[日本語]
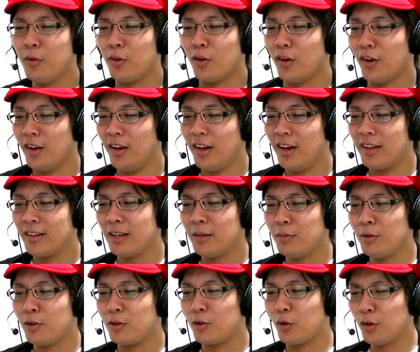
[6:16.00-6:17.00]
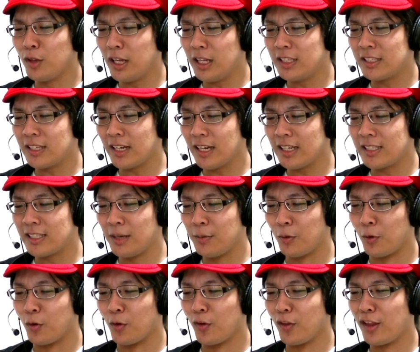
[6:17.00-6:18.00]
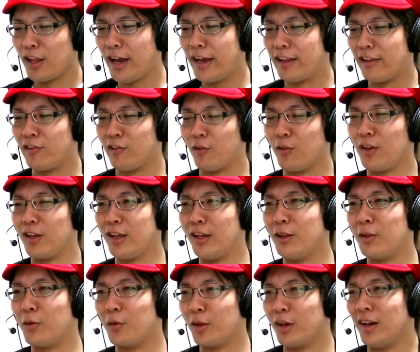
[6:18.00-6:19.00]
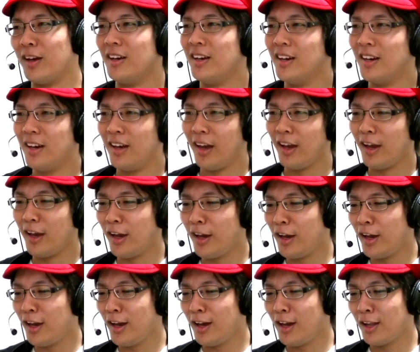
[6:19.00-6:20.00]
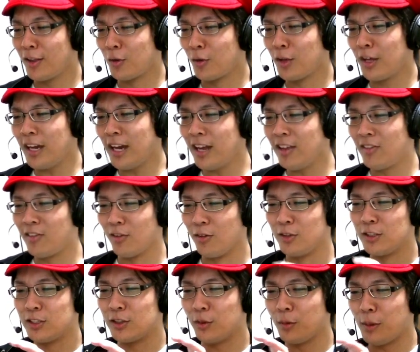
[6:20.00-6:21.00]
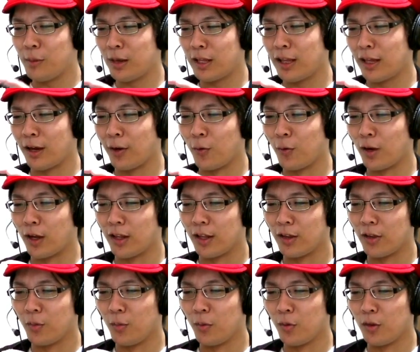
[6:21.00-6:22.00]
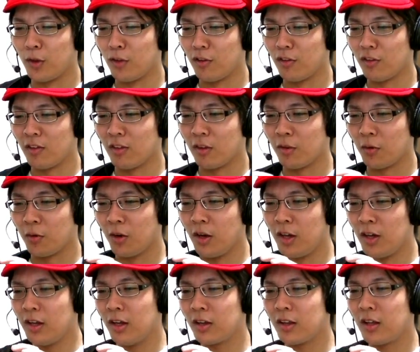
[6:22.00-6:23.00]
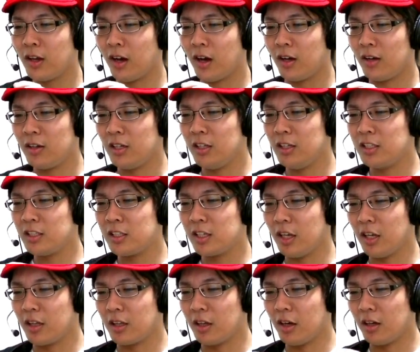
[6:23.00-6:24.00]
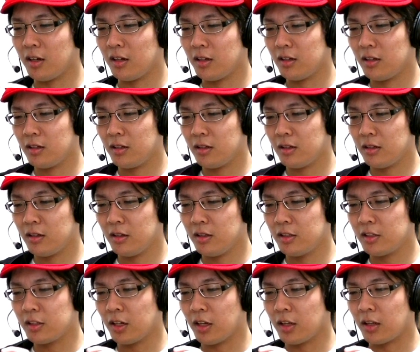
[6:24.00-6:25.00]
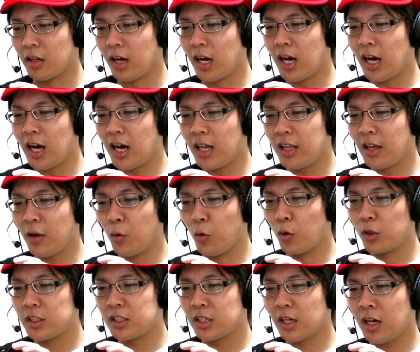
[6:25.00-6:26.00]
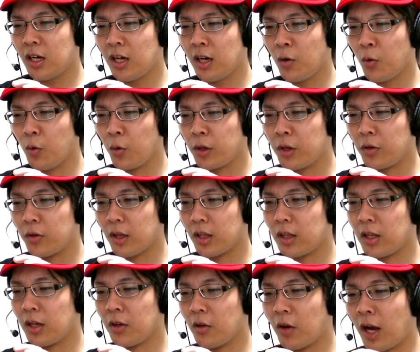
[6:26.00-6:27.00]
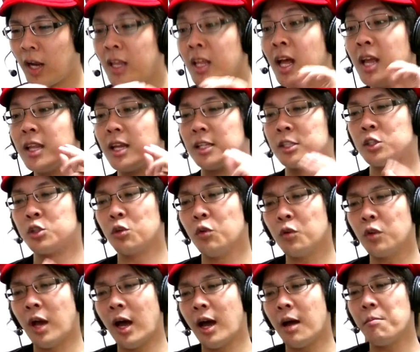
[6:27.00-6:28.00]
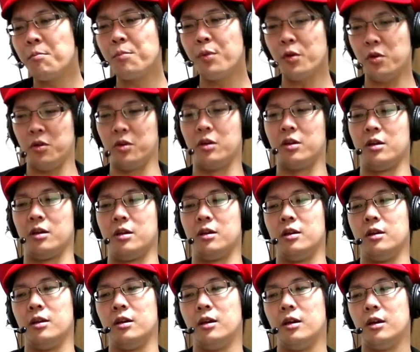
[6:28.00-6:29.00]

多分、多分どんなに探してもないでしょうね、きっとね。へえ、とりあえず打ち止めまでやろうかなって思ってるんですけど。やった !1K いった。1K いった。あー、で、大きさ、大きくなっていく。あれなんだちょうど半分